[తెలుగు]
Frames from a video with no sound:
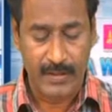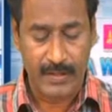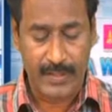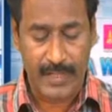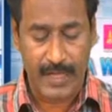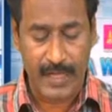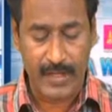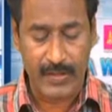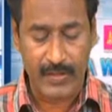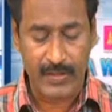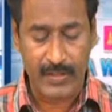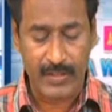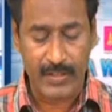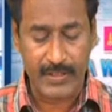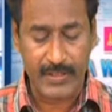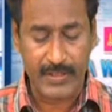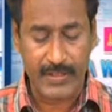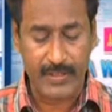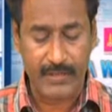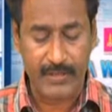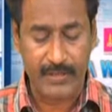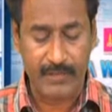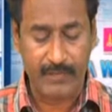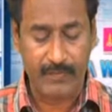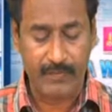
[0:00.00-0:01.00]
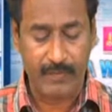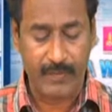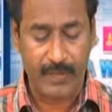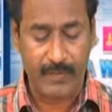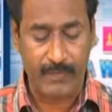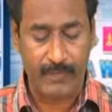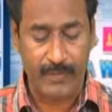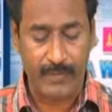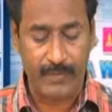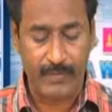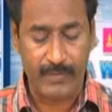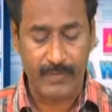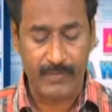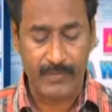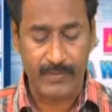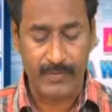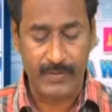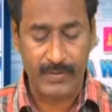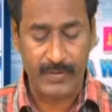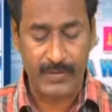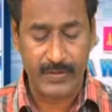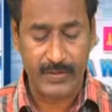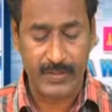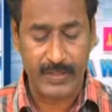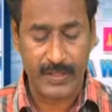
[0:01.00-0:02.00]
క్యాలిక్యులేషన్ రఫ్ పేపర్లు
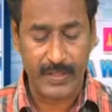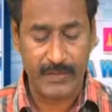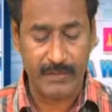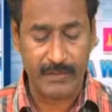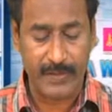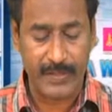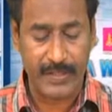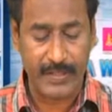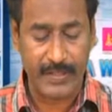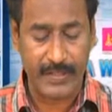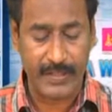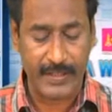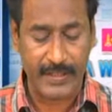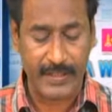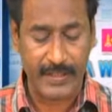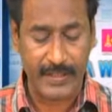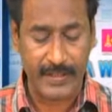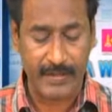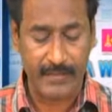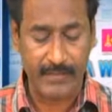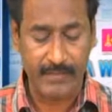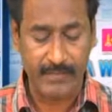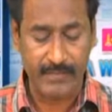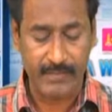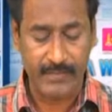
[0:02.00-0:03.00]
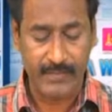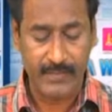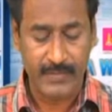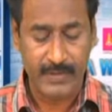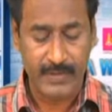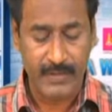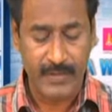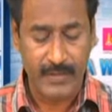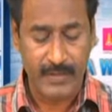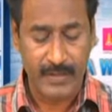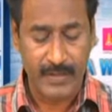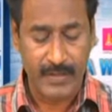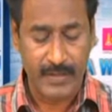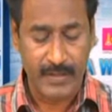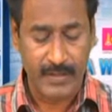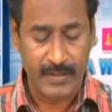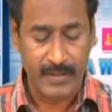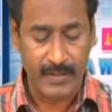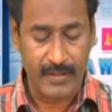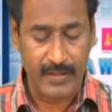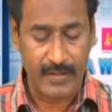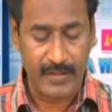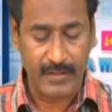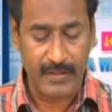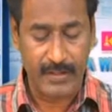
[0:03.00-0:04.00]
స్క్రీన్ పైన గడియారం
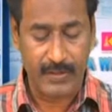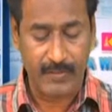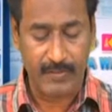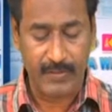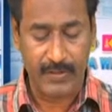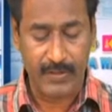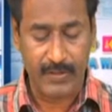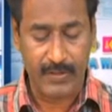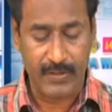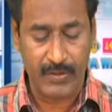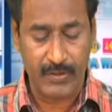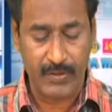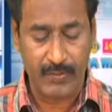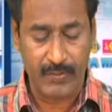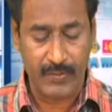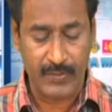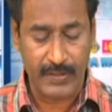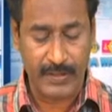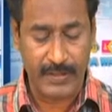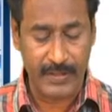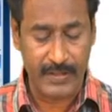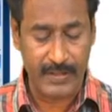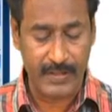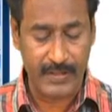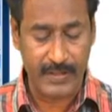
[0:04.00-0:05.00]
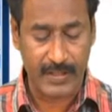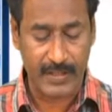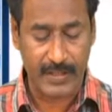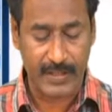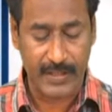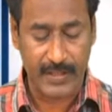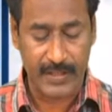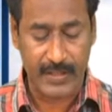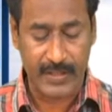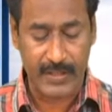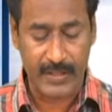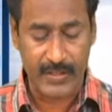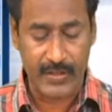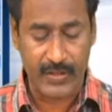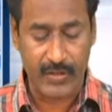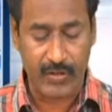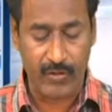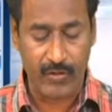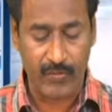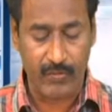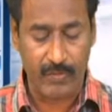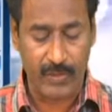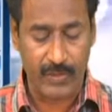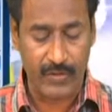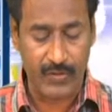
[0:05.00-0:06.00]
సబ్స్క్రిప్ట్ ఎన్నిసార్లైనా
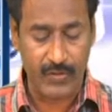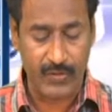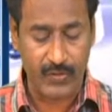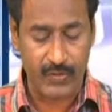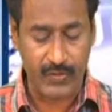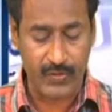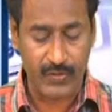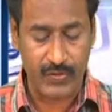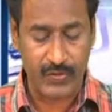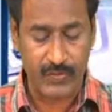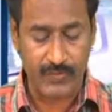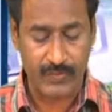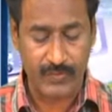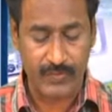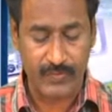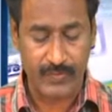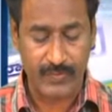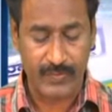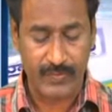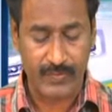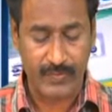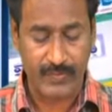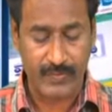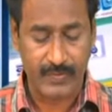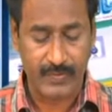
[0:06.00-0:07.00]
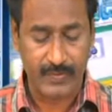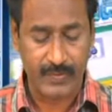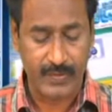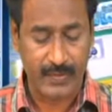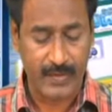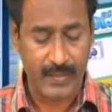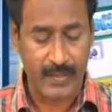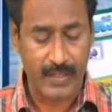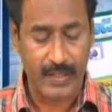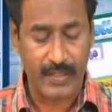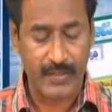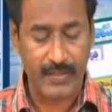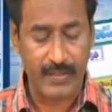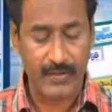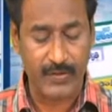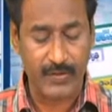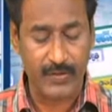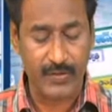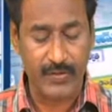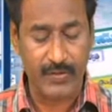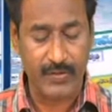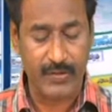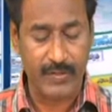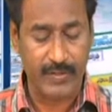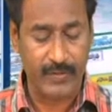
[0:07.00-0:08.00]
జవాబు మార్చుకోవచ్చు
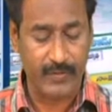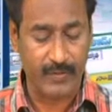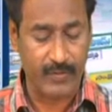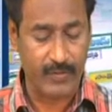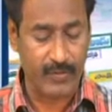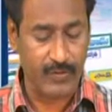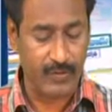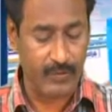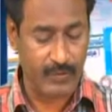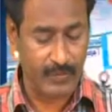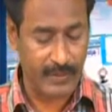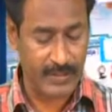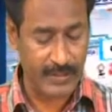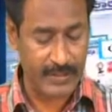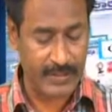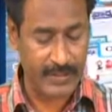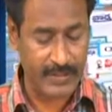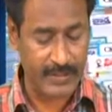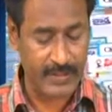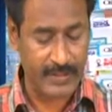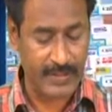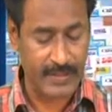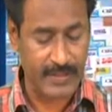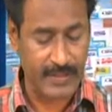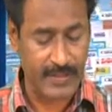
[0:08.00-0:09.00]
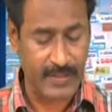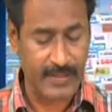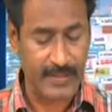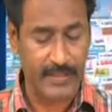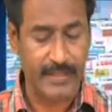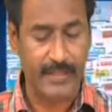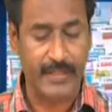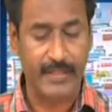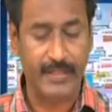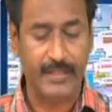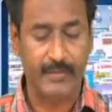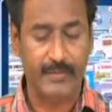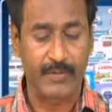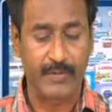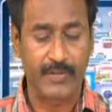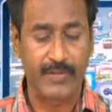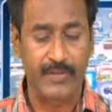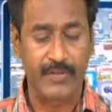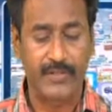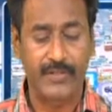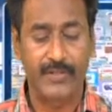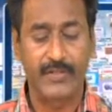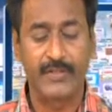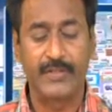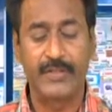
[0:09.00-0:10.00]
ఆంధ్రజ్యోతి ఓ ప్రత్యేక కథనాన్ని ఇక్కడ
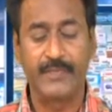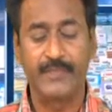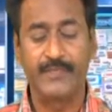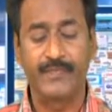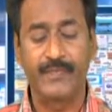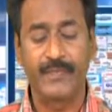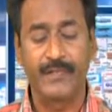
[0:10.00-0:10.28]
ప్రచురించింది